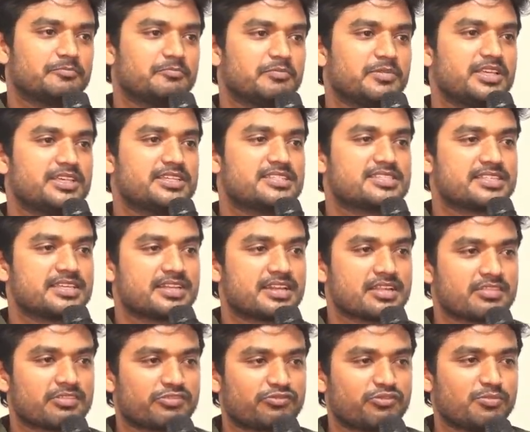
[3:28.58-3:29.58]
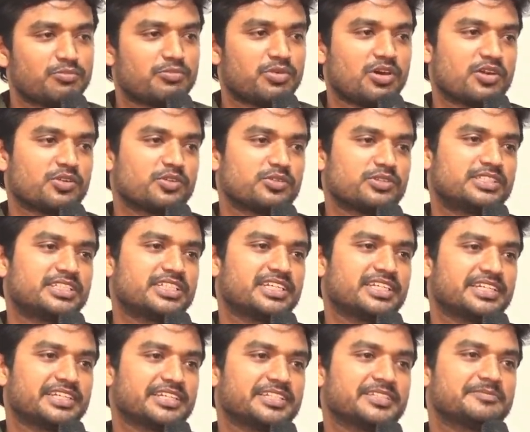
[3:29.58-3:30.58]
మీ స్థిరత్వం బాగుంటే
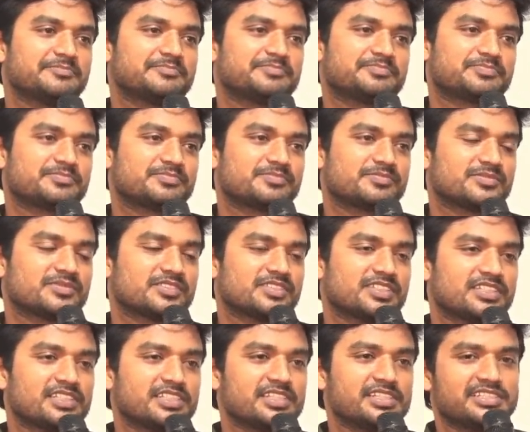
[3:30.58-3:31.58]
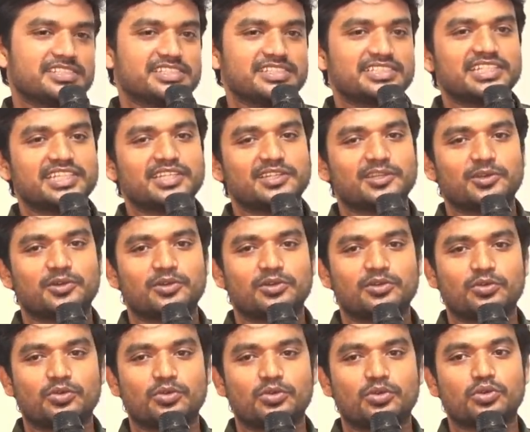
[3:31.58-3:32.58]
ఈ సిటీలో
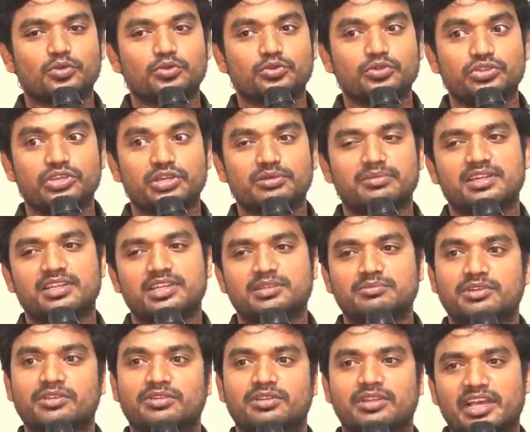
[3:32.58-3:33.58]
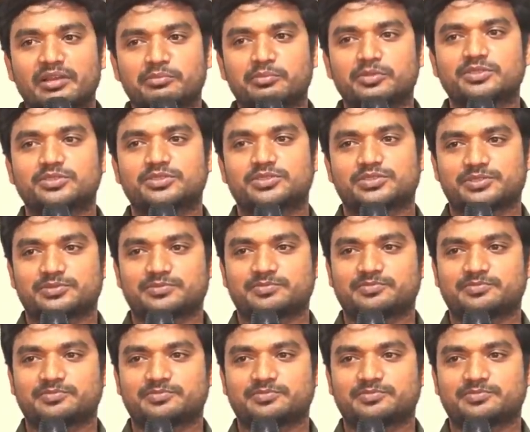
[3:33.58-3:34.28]
ఒక ఉద్యమాన్ని మనం లేపచ్చు